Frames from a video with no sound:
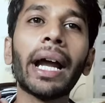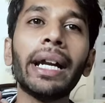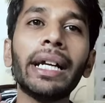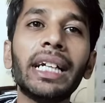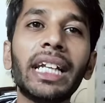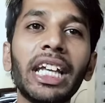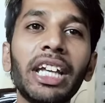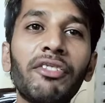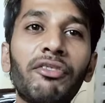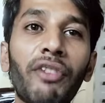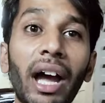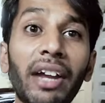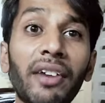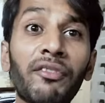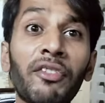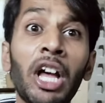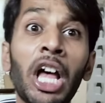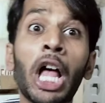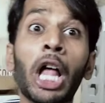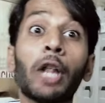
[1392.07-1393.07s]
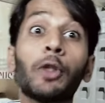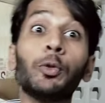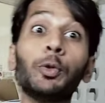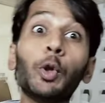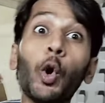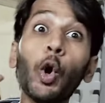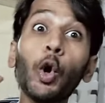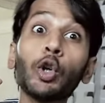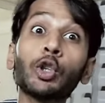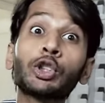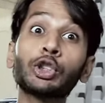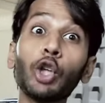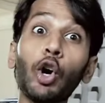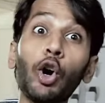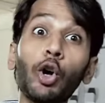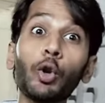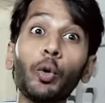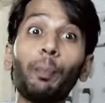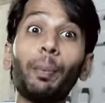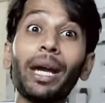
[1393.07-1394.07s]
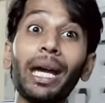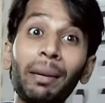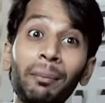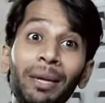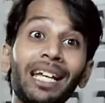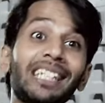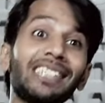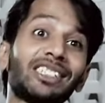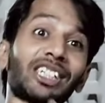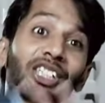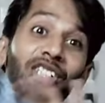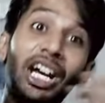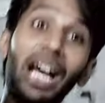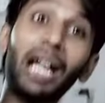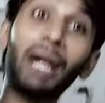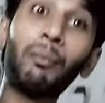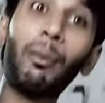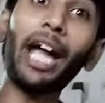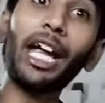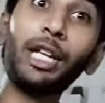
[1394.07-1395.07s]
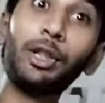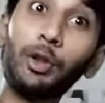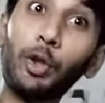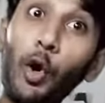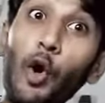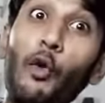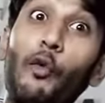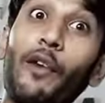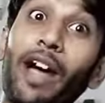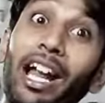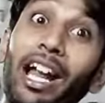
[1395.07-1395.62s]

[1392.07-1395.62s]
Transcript: नाइनटी फाइव दो सौ रुपए में जीशान भाई दो